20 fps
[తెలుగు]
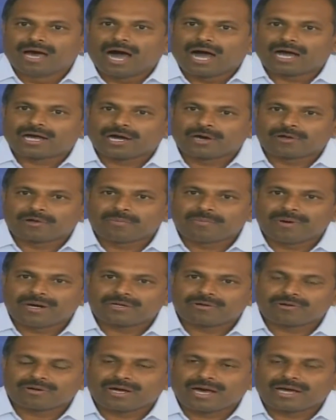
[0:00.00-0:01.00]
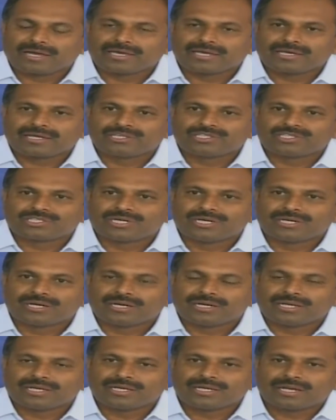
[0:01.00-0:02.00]
ఆ కరువు మాట ఒక అంగీకరించినాడు
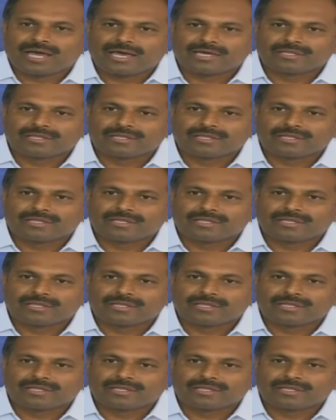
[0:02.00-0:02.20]
అంటే ఈయన